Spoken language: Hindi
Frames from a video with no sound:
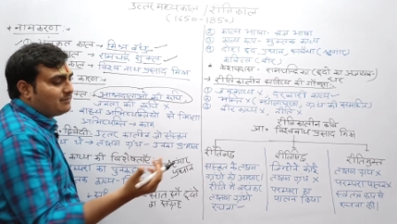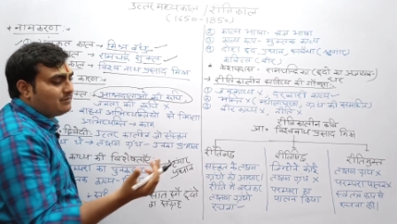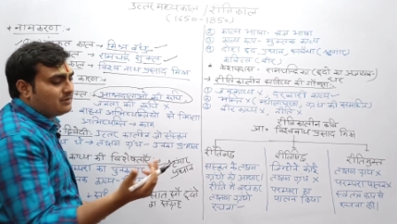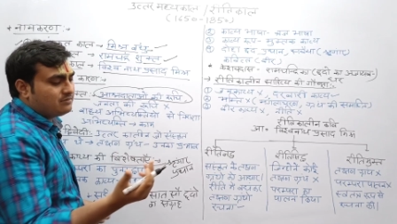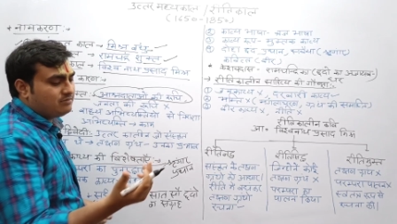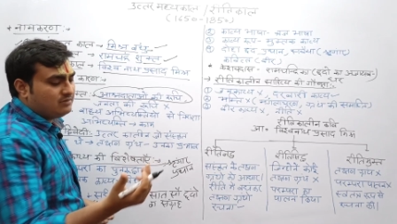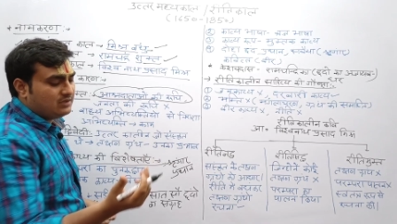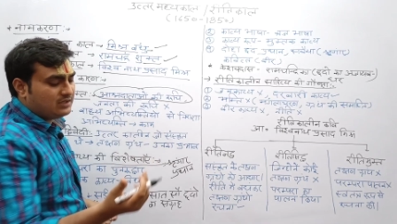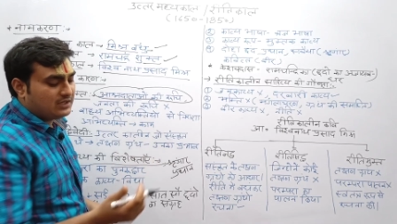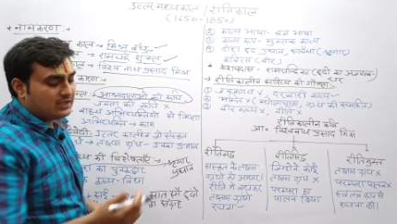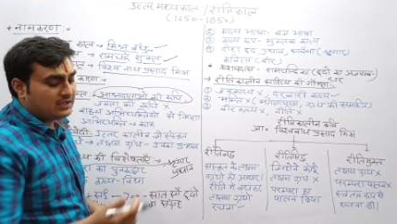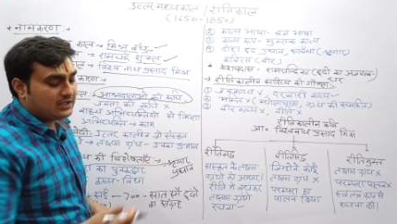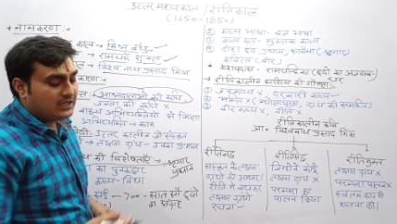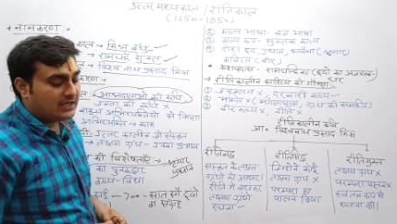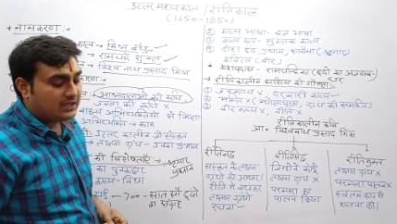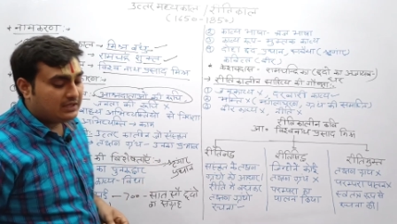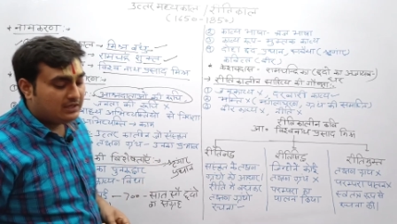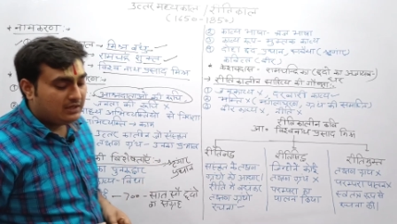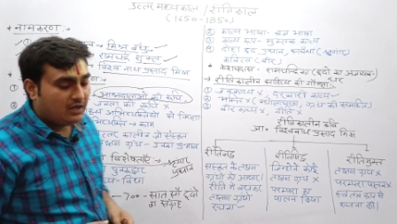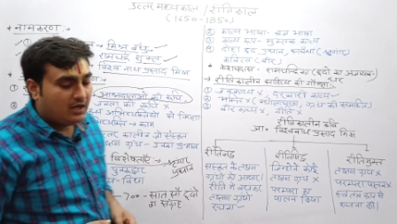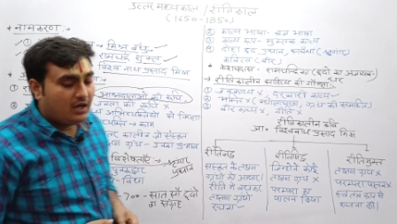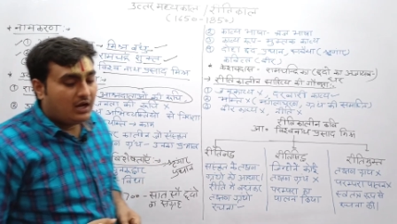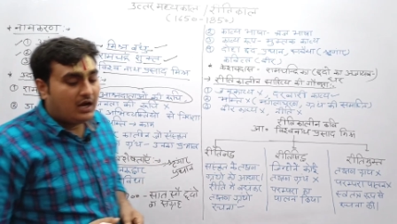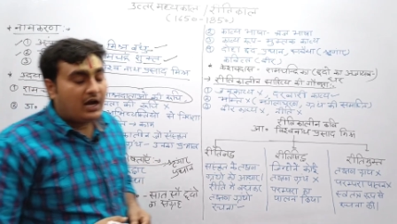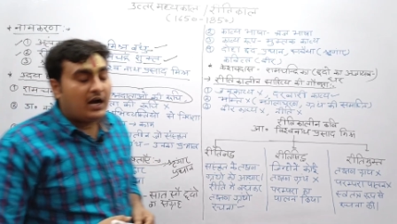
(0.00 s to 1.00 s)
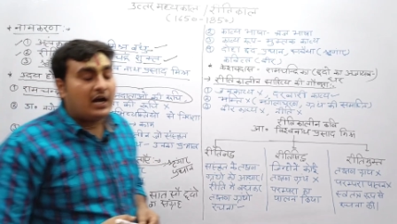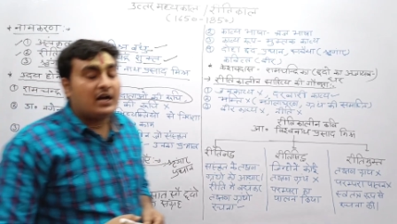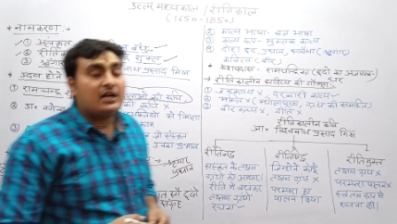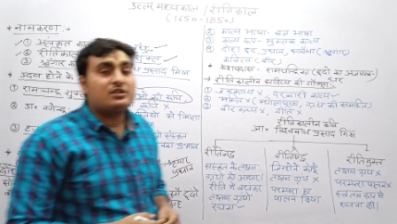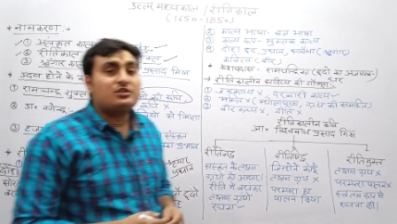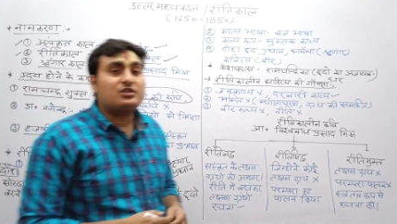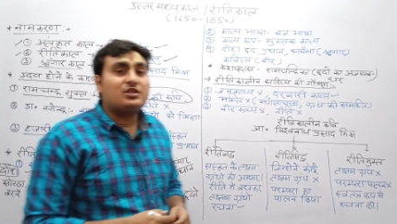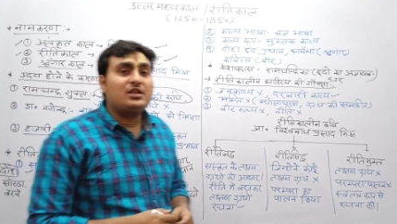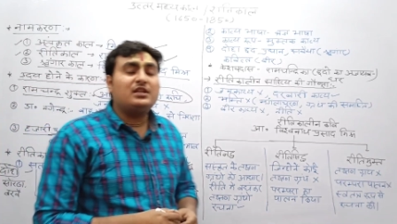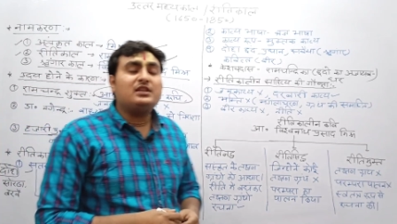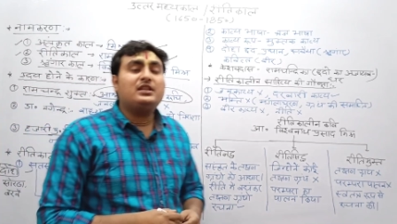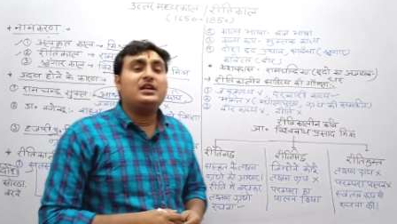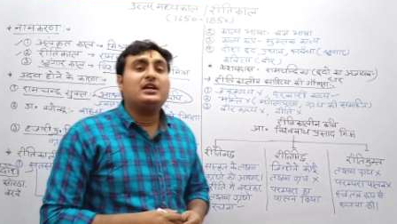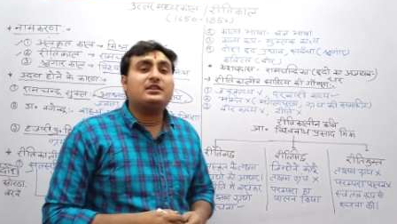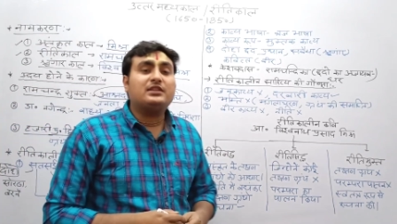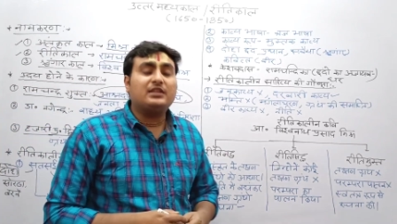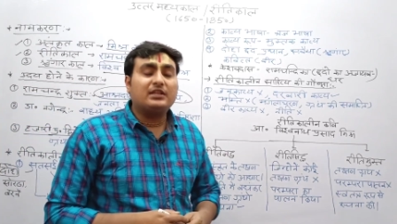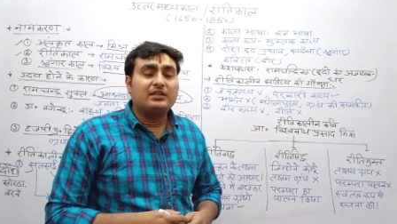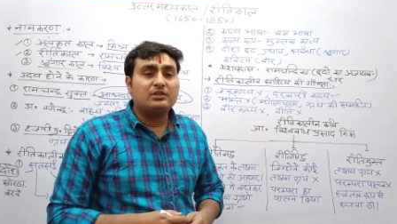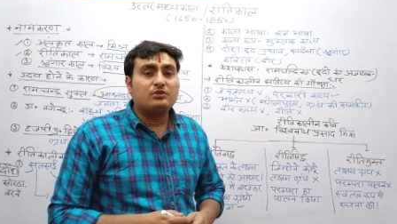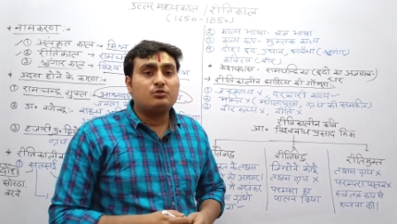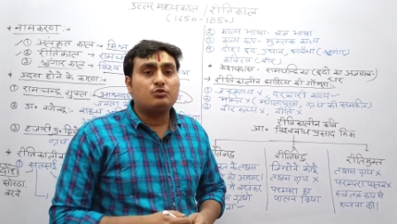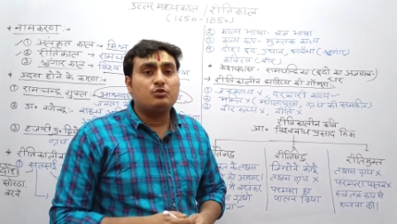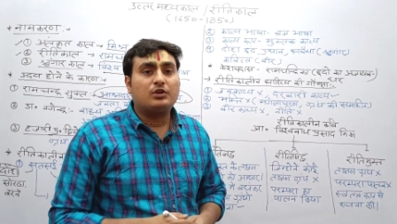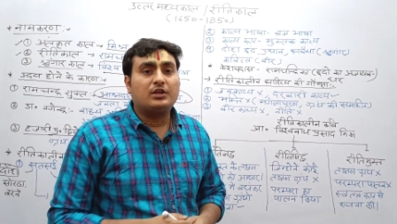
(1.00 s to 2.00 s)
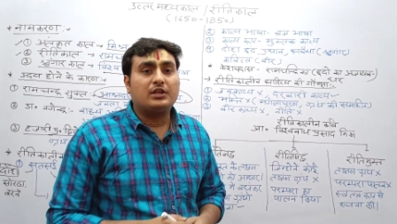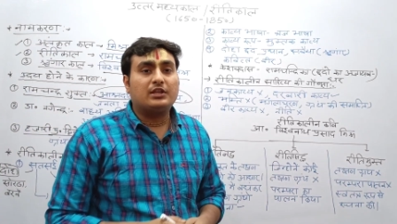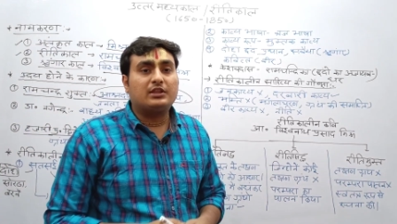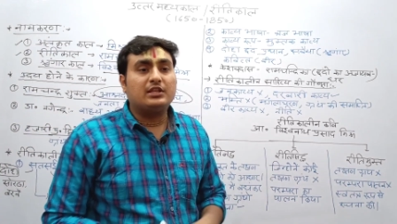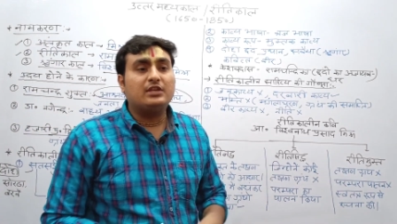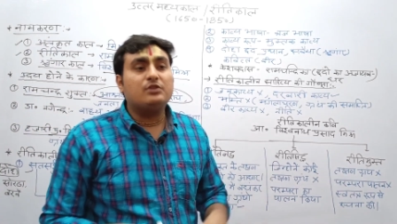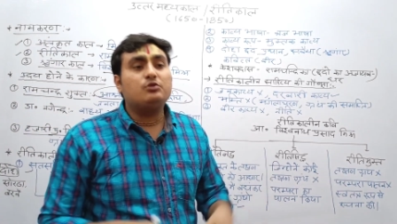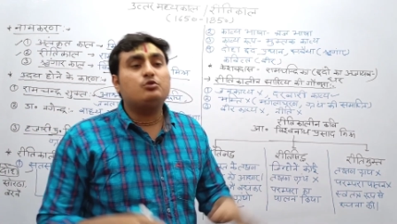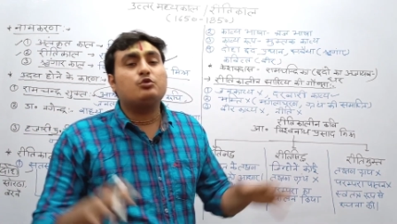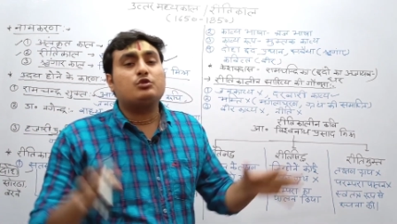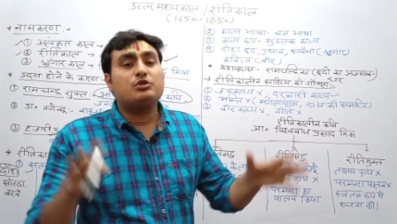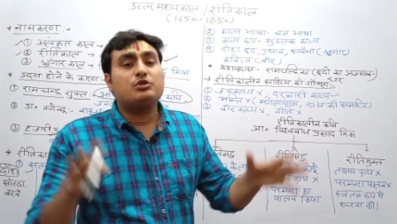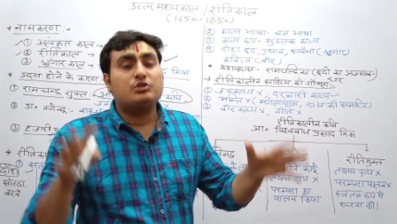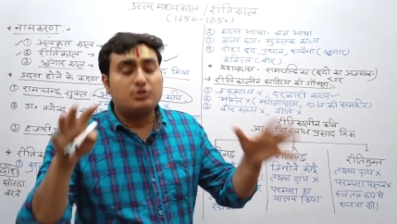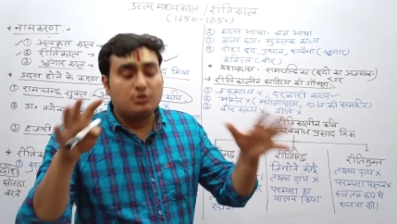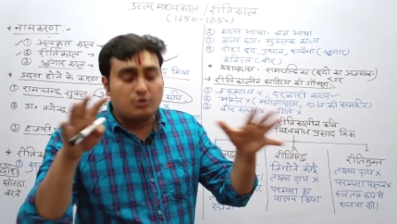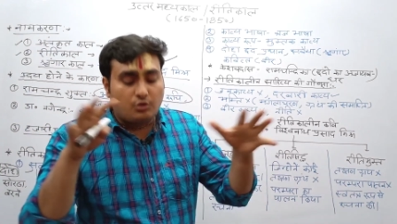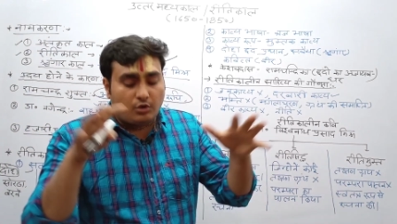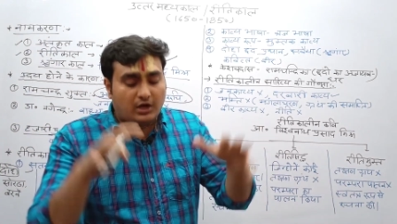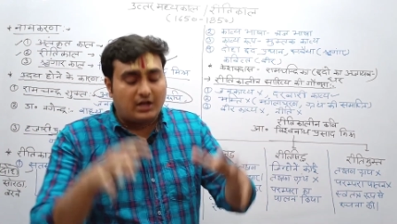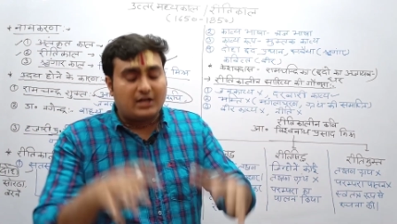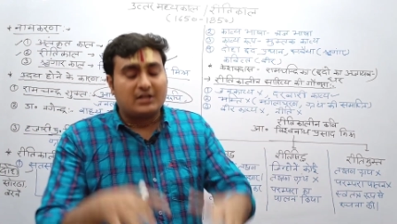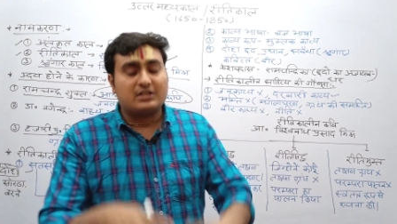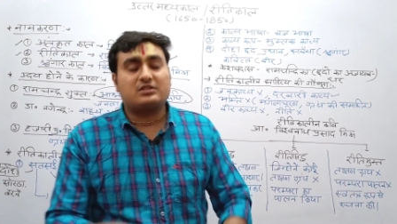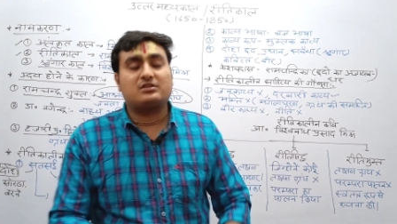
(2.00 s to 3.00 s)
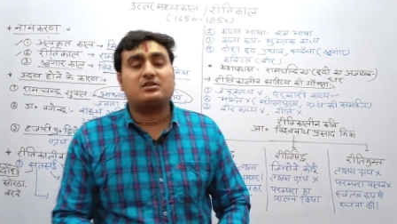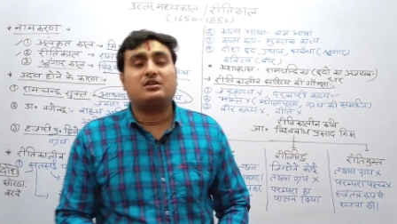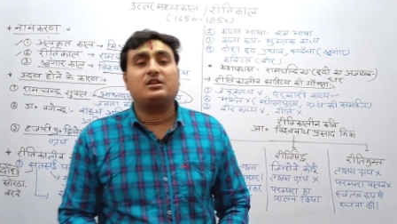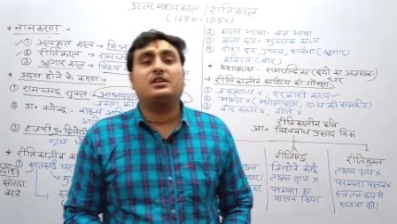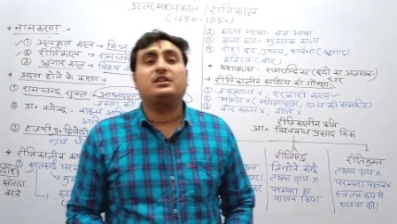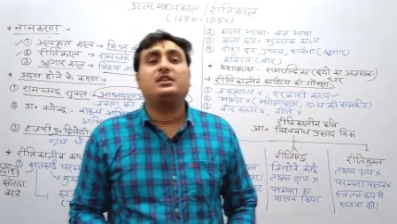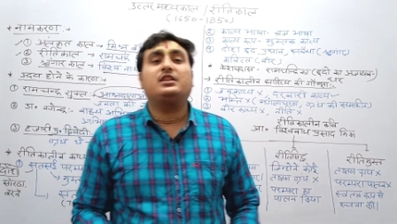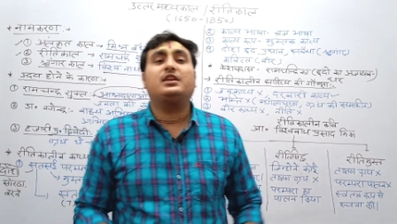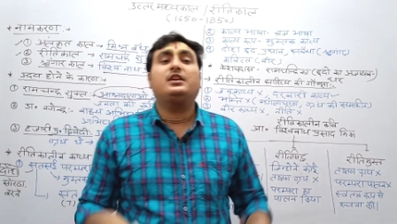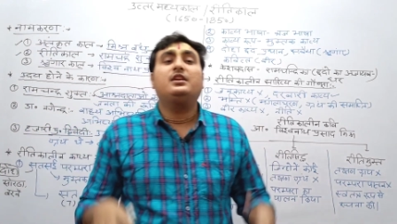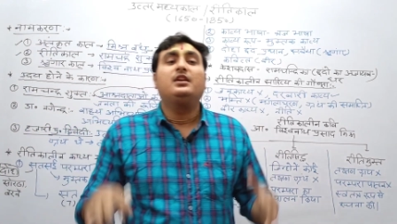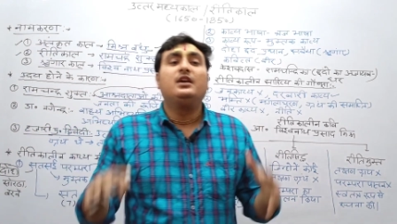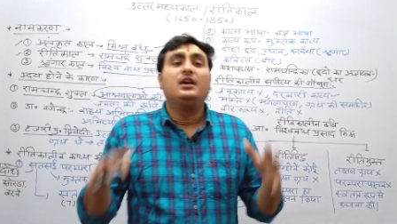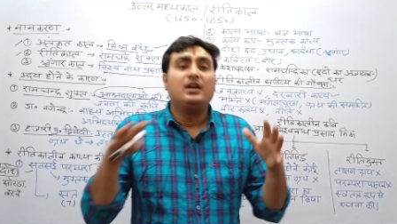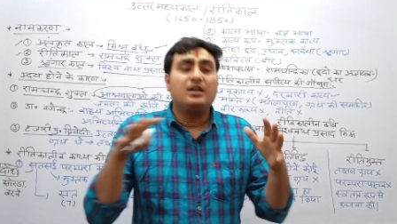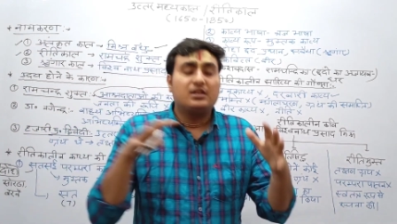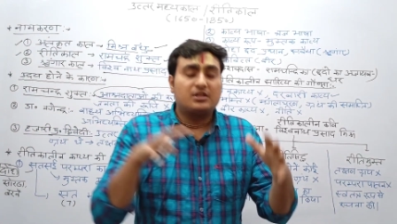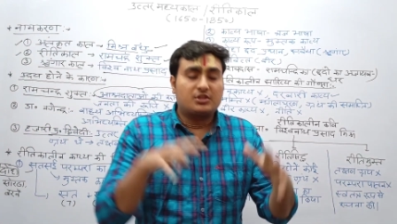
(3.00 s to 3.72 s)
समझ में नहीं आई आश्रयदाता किसको कहते हैं जो किसी को आश्रय दे